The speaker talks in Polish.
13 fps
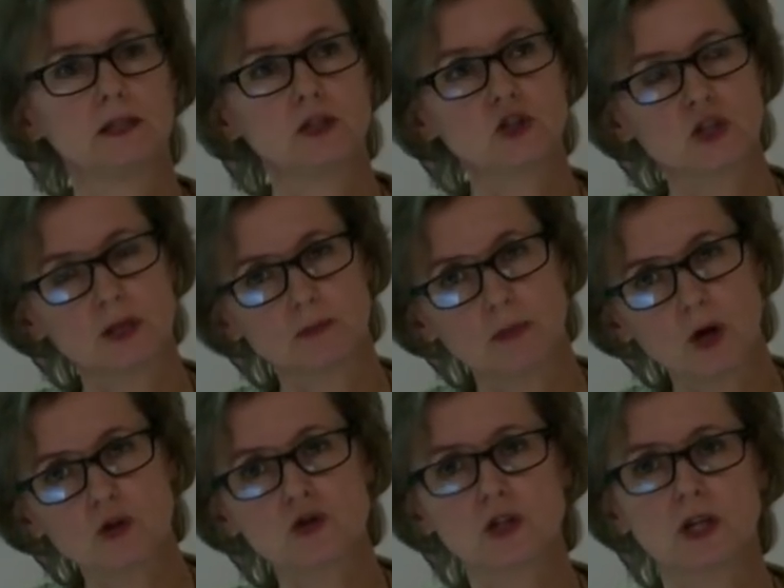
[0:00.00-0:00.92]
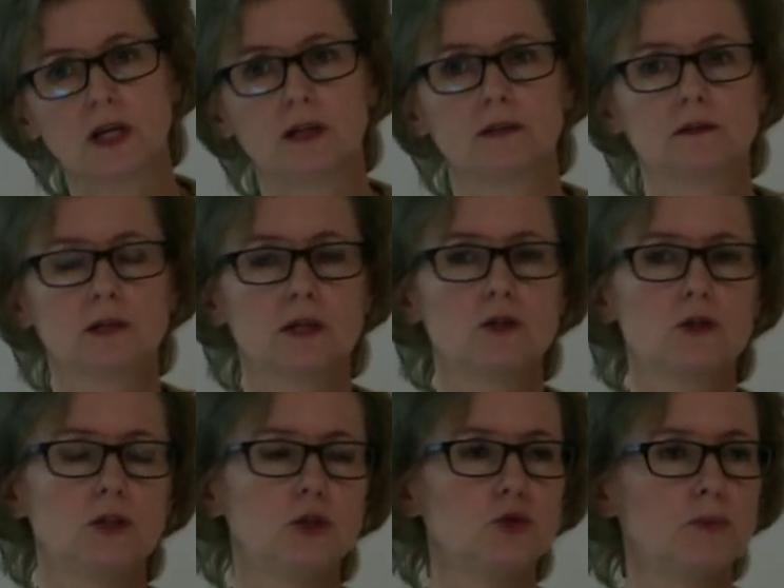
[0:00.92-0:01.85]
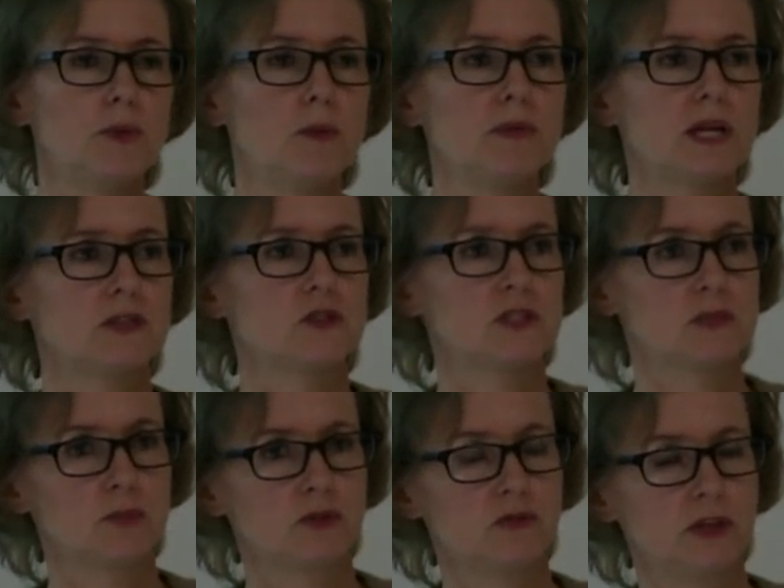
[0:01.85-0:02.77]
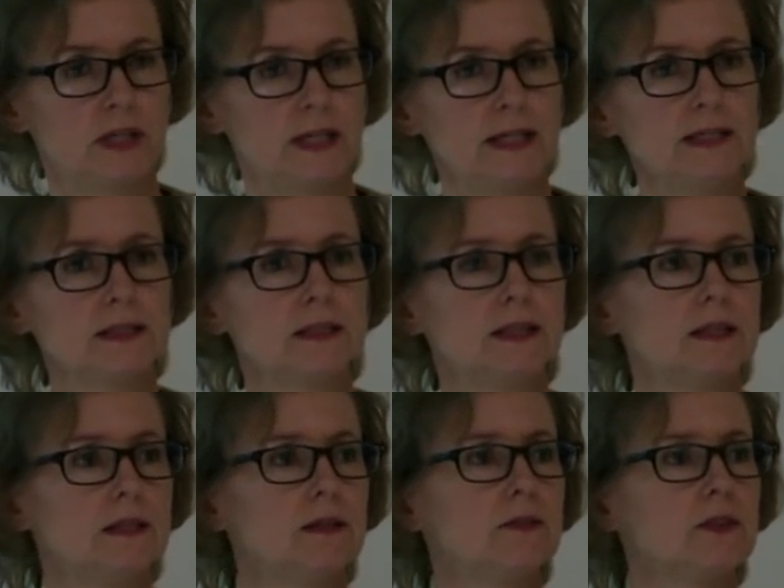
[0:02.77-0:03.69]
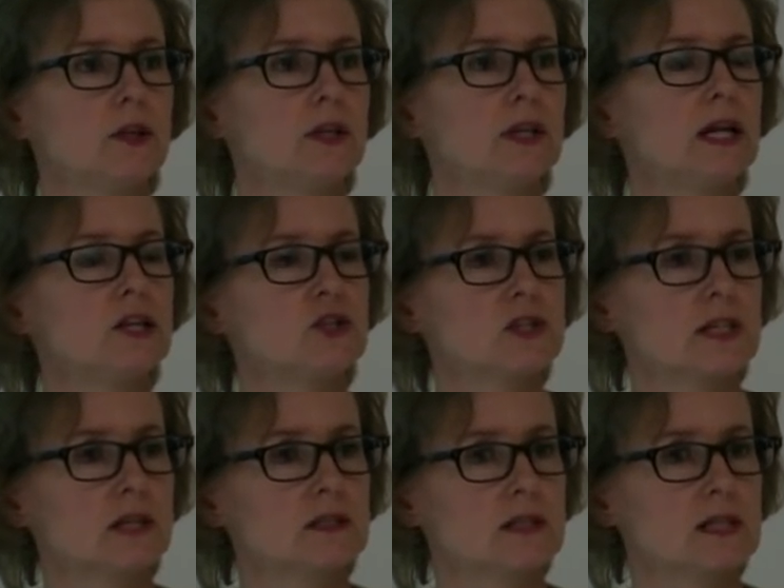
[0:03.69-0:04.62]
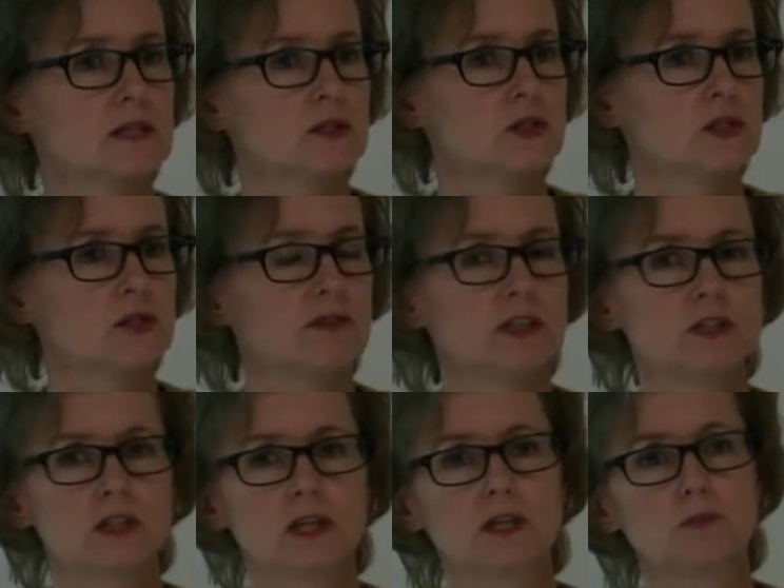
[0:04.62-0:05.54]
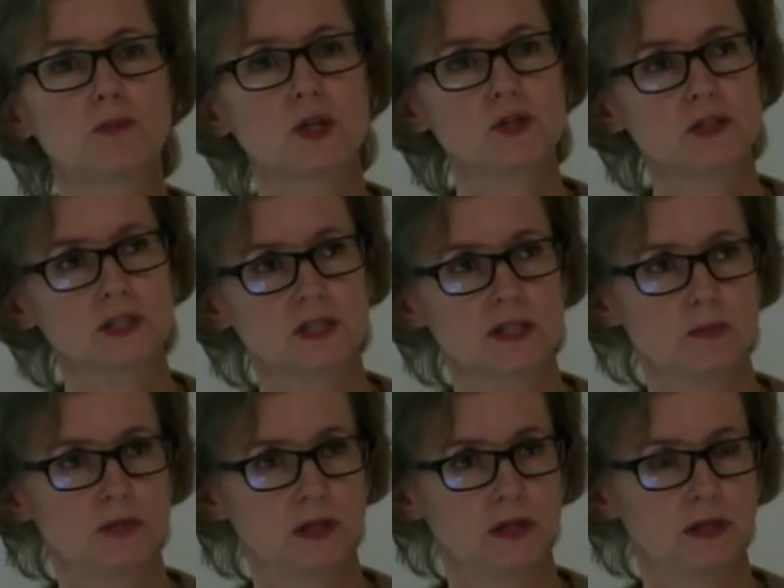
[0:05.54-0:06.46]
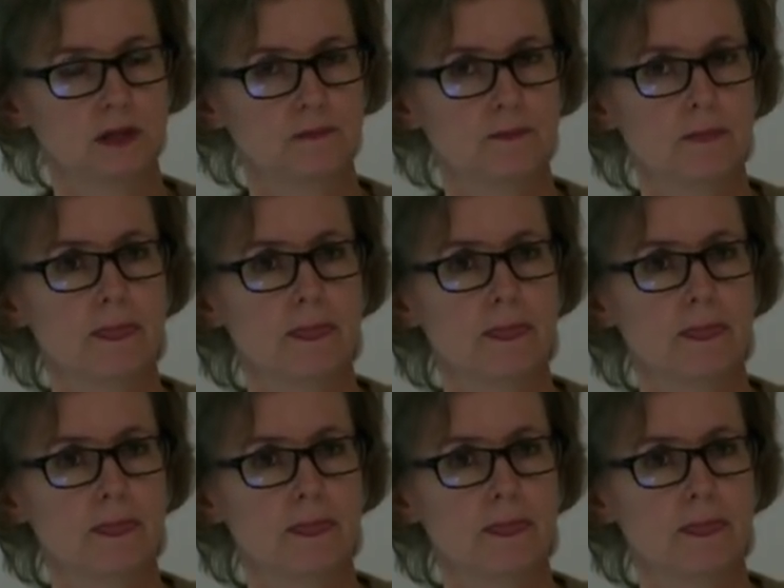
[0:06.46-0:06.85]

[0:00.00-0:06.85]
i że może tego glinu pobrać zbyt wiele, to należy za zastosować takie proste zabiegi.